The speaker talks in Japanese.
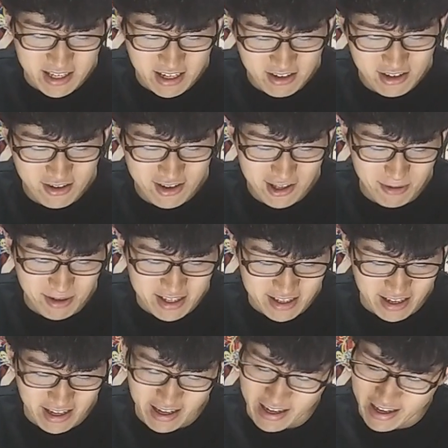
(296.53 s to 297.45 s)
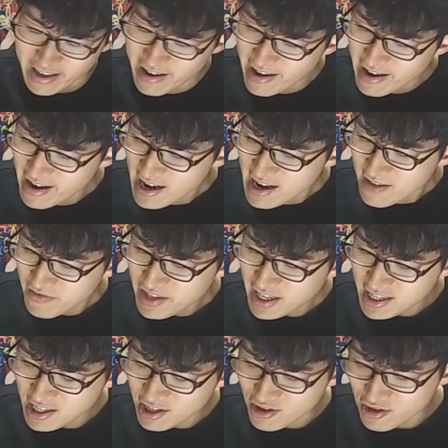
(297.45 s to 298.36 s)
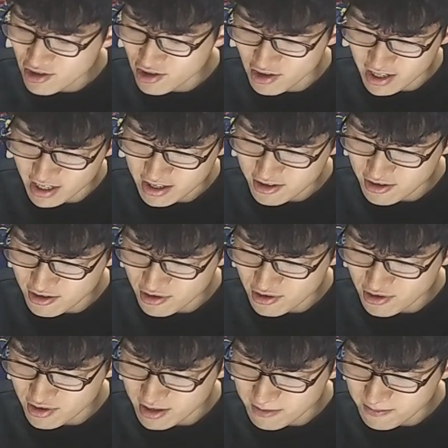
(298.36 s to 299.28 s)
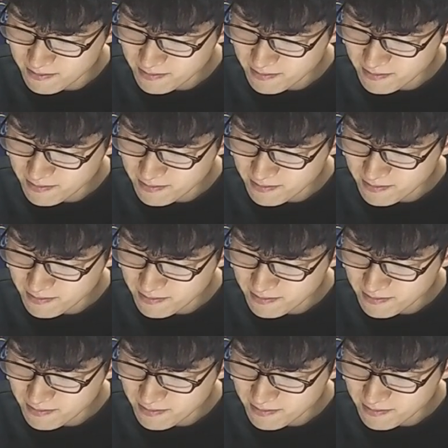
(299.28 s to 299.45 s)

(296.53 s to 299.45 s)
ちゃくちゃ売れてますね。はい。で、あって19位です。19位。